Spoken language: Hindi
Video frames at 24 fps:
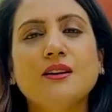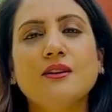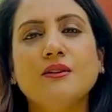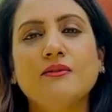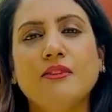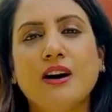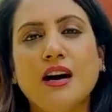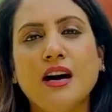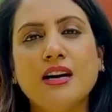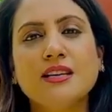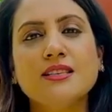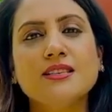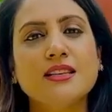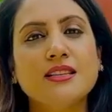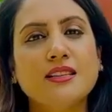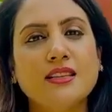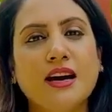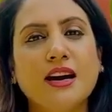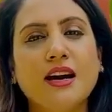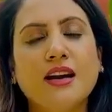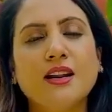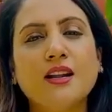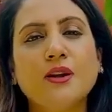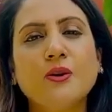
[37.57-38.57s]
वहाँ
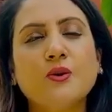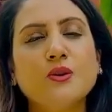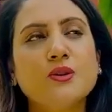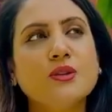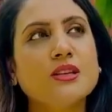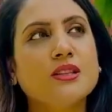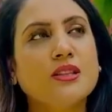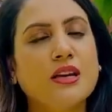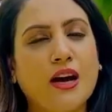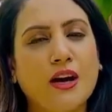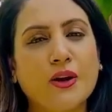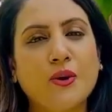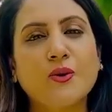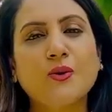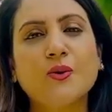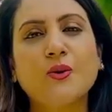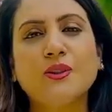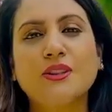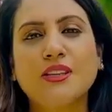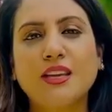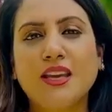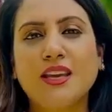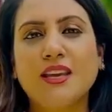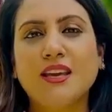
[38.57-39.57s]
सितारे सितारों को
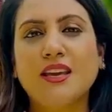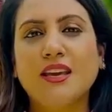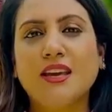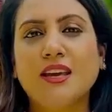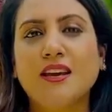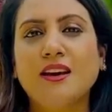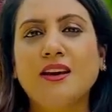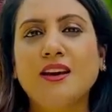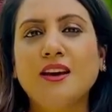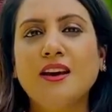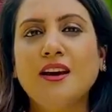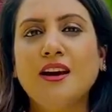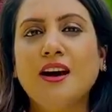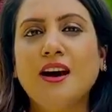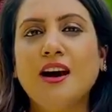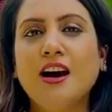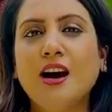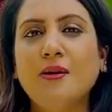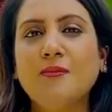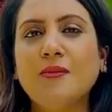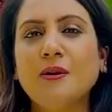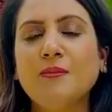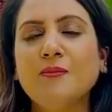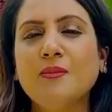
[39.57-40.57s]
देख के
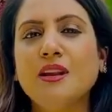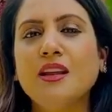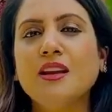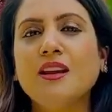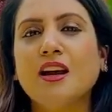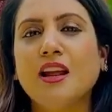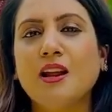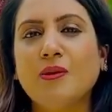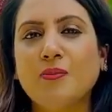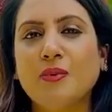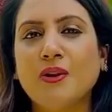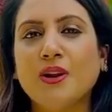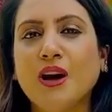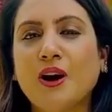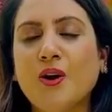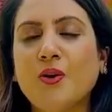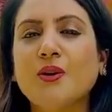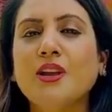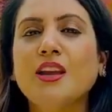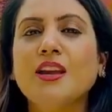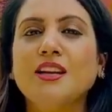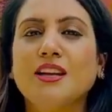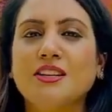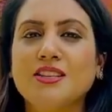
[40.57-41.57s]
हम अपनी कल्पनाओं
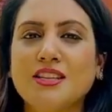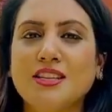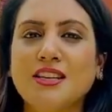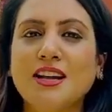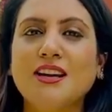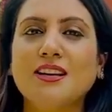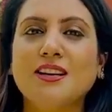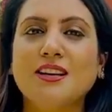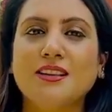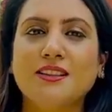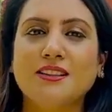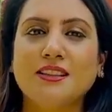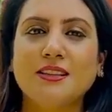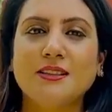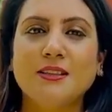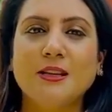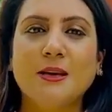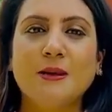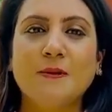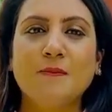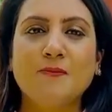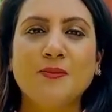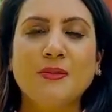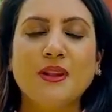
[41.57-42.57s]
की रचना करते थे
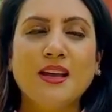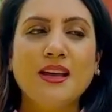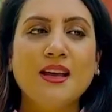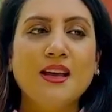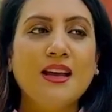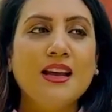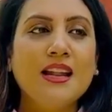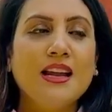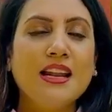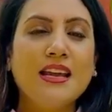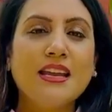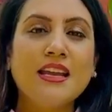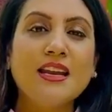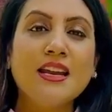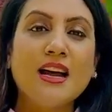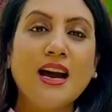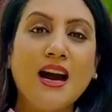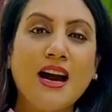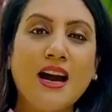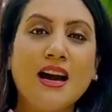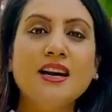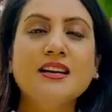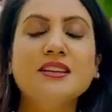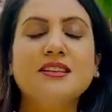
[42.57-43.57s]
लेकिन
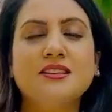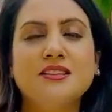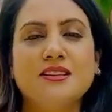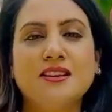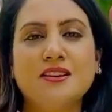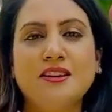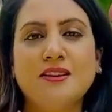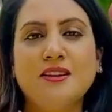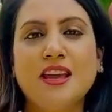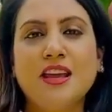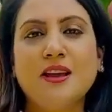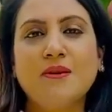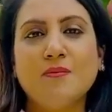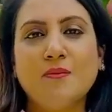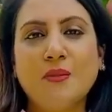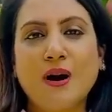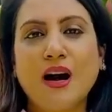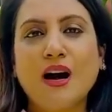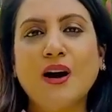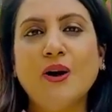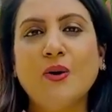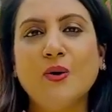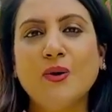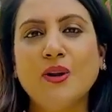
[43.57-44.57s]
आज एक
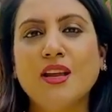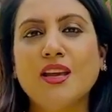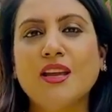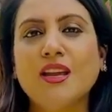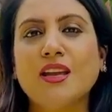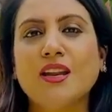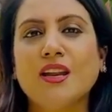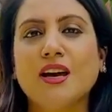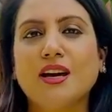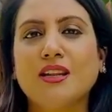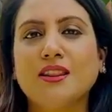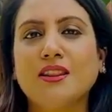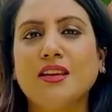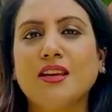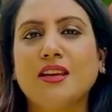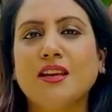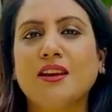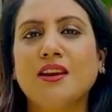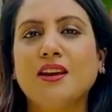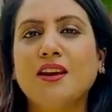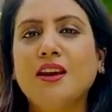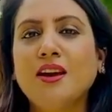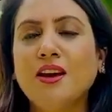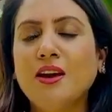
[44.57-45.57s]
माँ होने के नाते
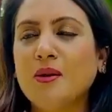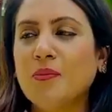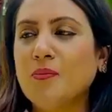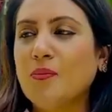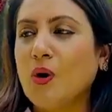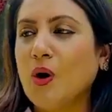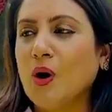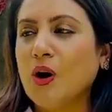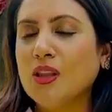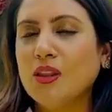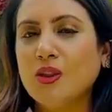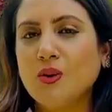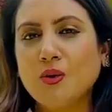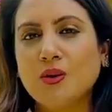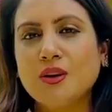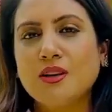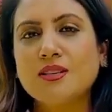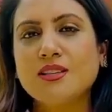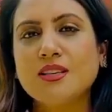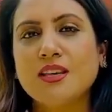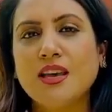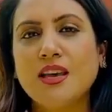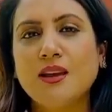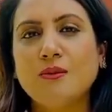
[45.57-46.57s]
बहुत दुख
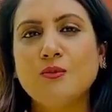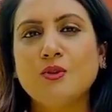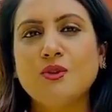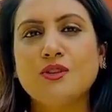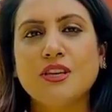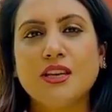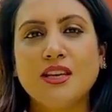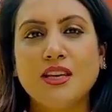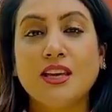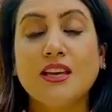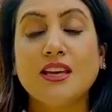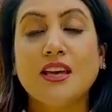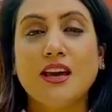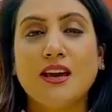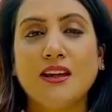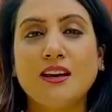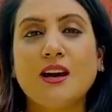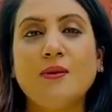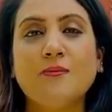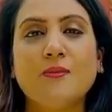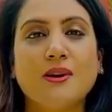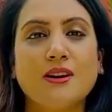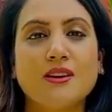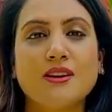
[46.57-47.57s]
से मुझे ये कहना
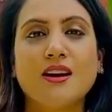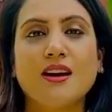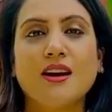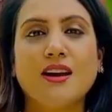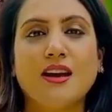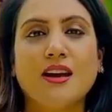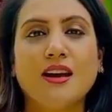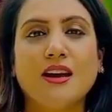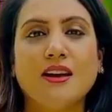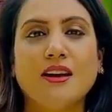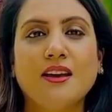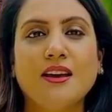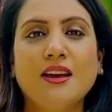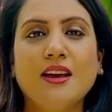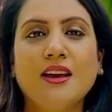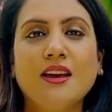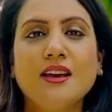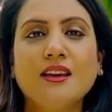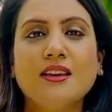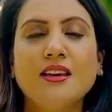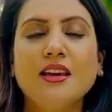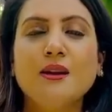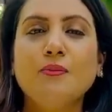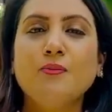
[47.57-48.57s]
पड़ रहा है
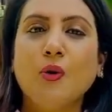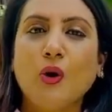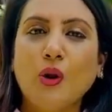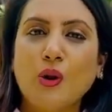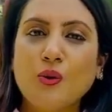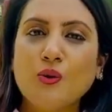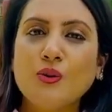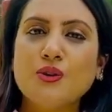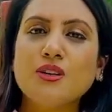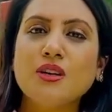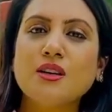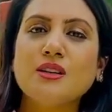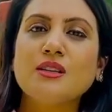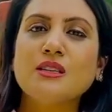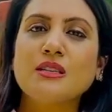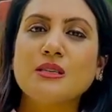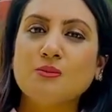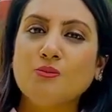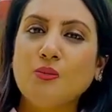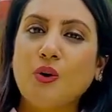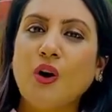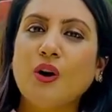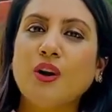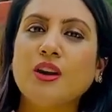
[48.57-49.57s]
कि पॉल्यूशन
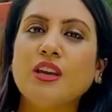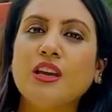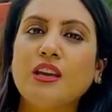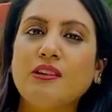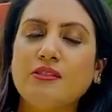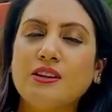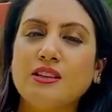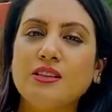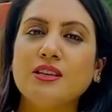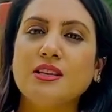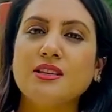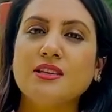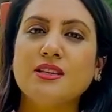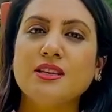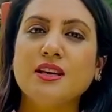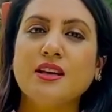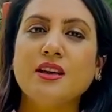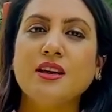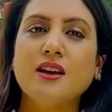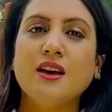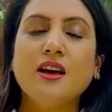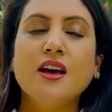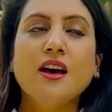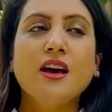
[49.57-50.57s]
स्मॉग की वजह से
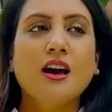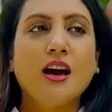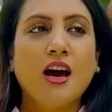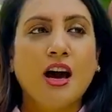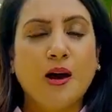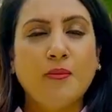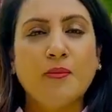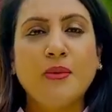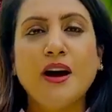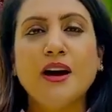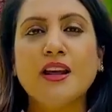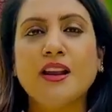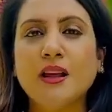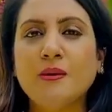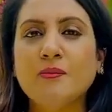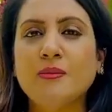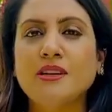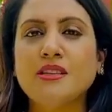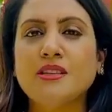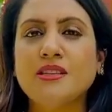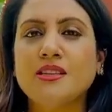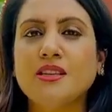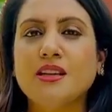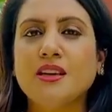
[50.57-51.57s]
हमारे
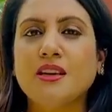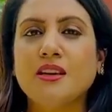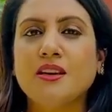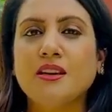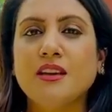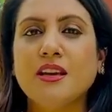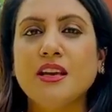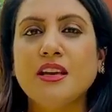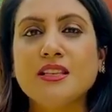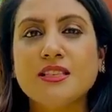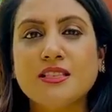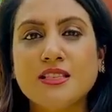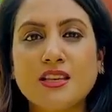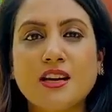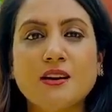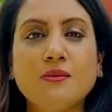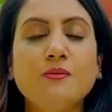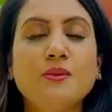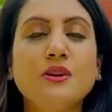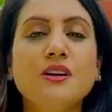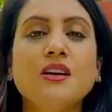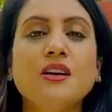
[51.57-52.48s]
बच्चे इन सब